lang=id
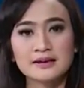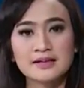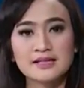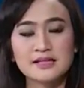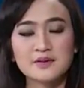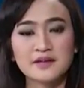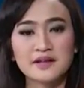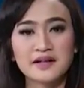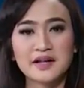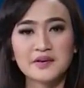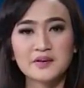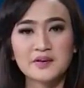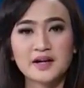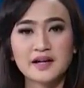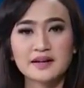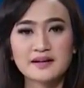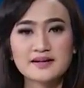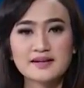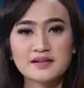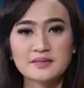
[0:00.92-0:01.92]
Sementara itu
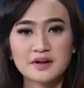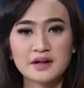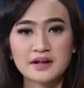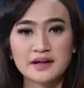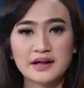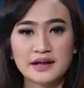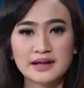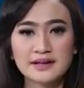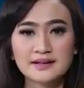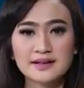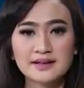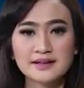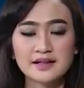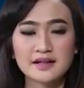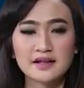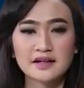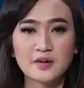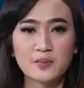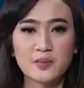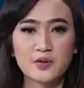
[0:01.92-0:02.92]
dari Tasikmalaya,
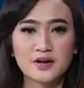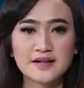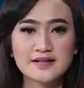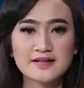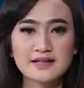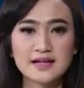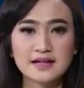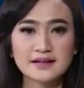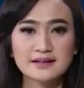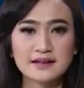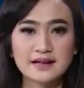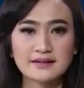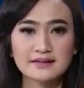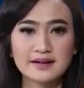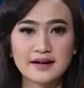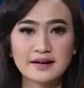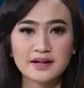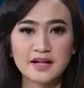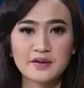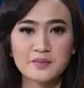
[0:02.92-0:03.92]
jajaran kepolisian
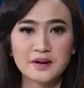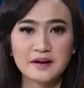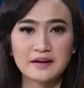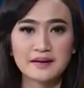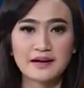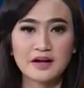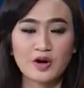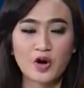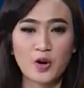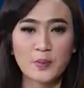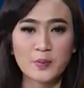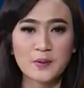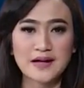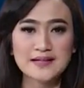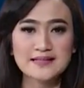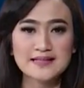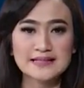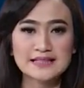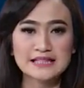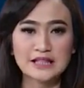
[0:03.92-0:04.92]
dan TNI menggelar
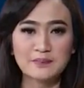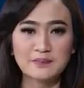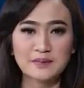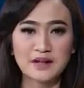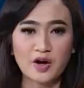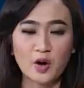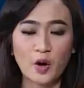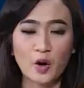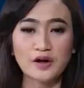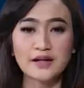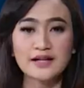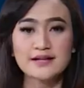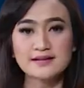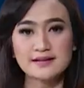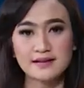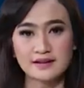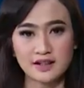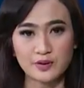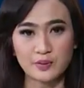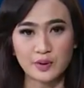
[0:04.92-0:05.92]
operasi cipta
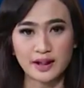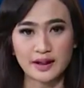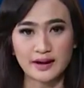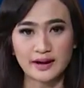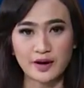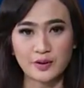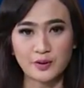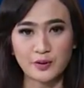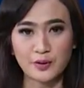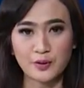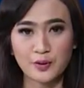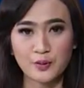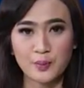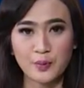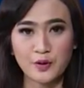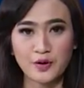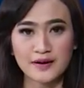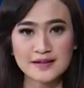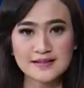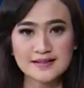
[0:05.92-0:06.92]
kondisi di wilayah hukum
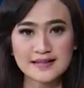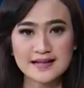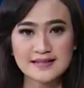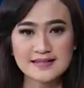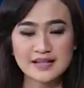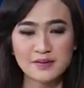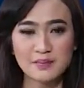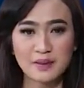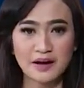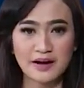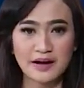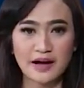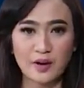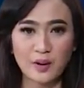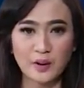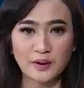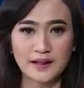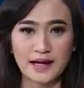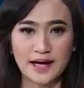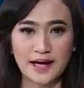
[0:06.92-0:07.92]
Polres
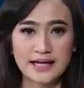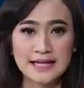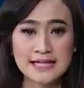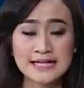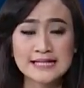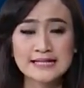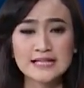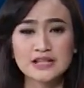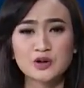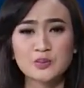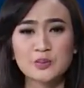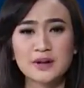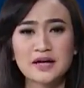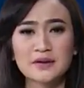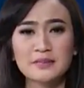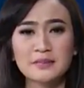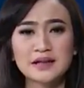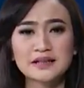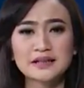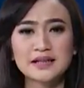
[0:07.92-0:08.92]
Tasikmalaya Kota.
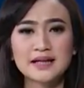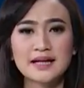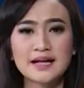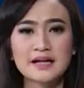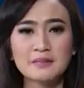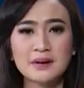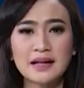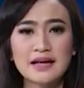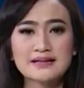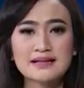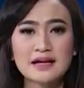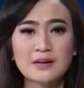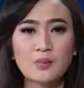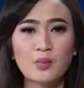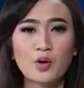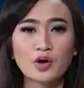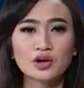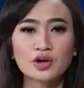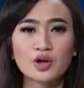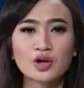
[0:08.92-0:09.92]
Sejumlah remaja dan
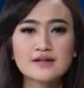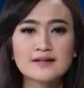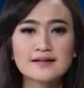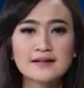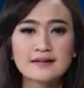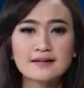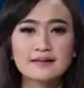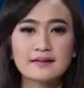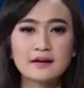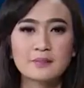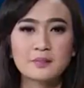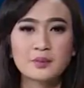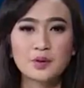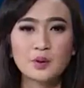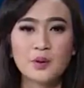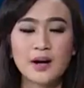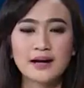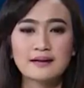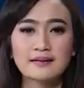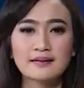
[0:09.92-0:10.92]
belasan botol serta
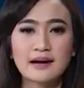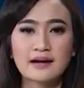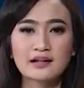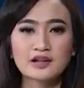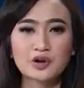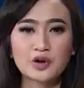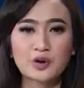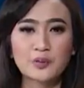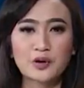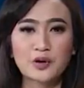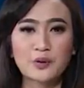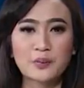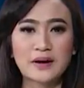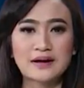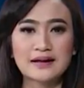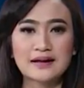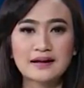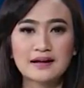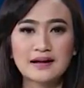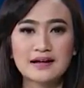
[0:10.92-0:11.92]
puluhan kantong
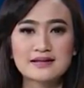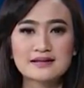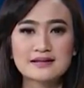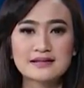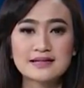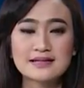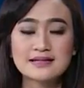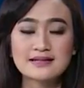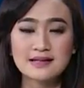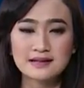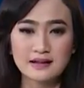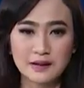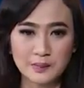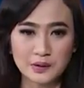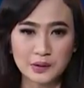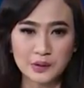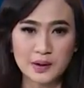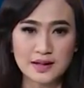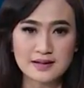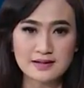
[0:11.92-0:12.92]
minuman keras disita
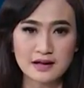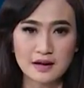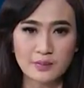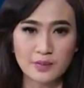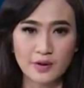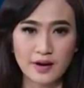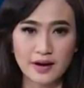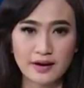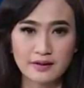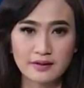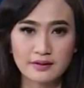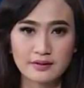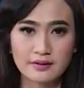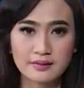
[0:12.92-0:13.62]
petugas gabungan.